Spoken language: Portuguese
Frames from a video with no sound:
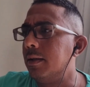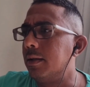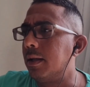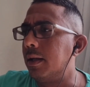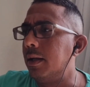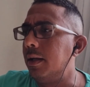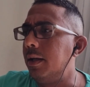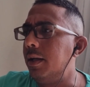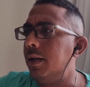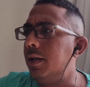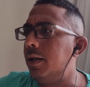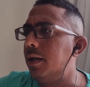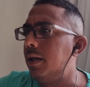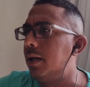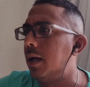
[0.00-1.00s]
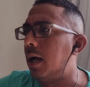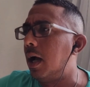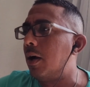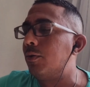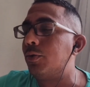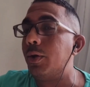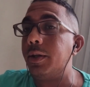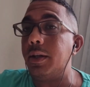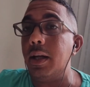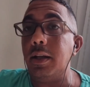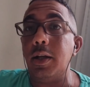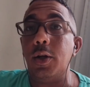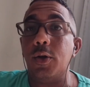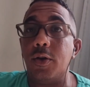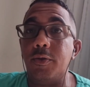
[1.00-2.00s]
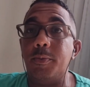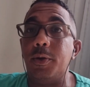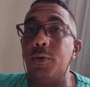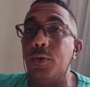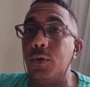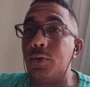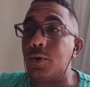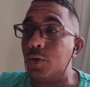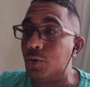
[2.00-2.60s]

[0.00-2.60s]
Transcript: Né? E aos 89 minutos,